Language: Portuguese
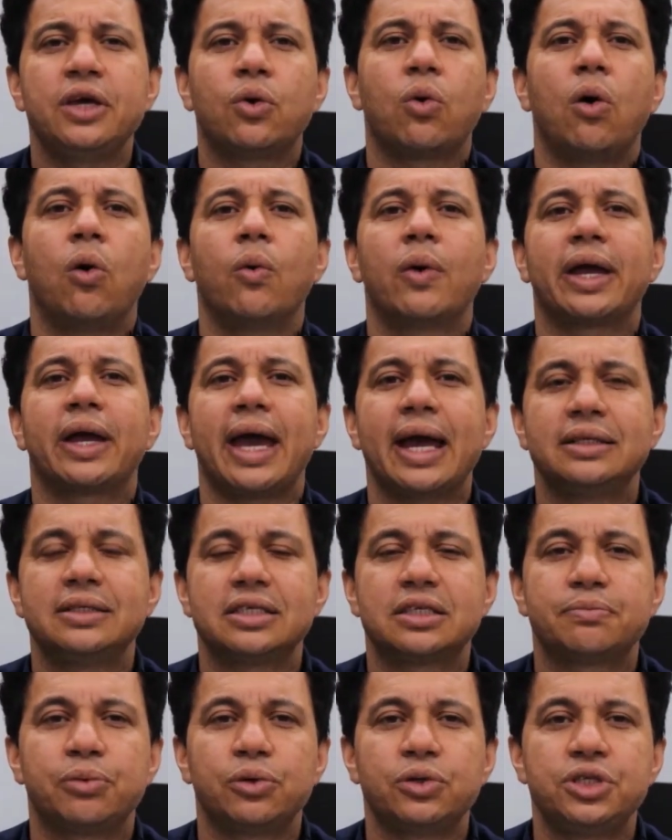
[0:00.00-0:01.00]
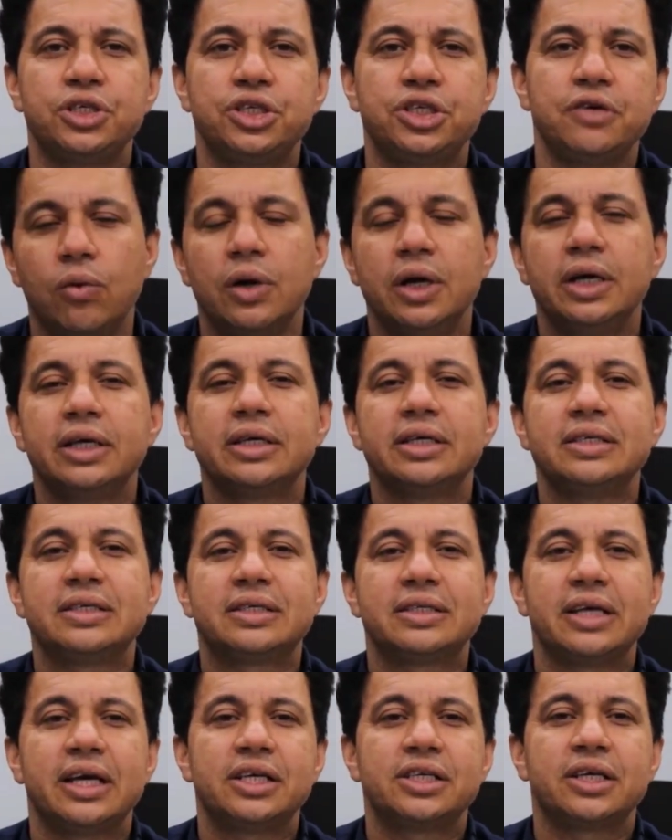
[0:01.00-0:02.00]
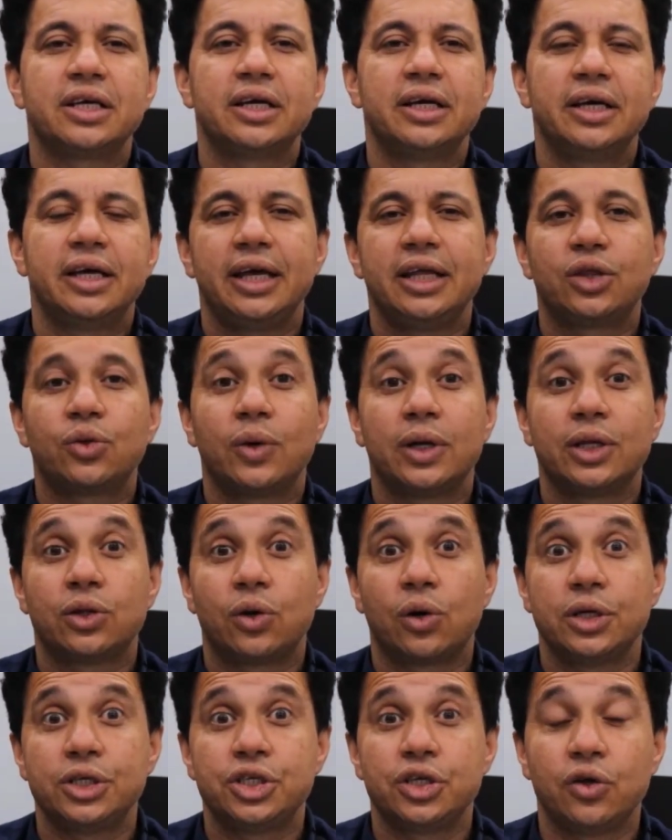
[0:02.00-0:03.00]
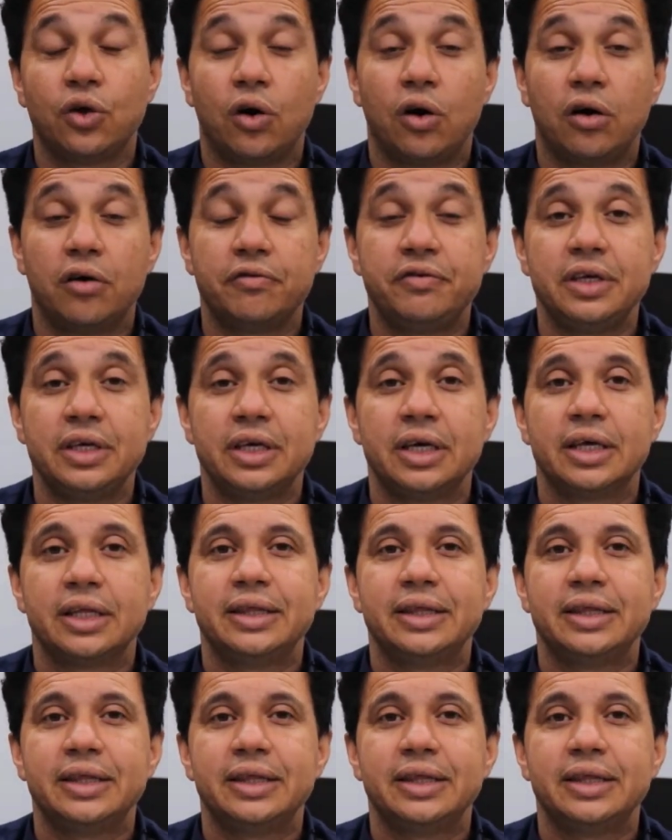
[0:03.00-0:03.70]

qualquer dispositivo que esteja entre o Android 9,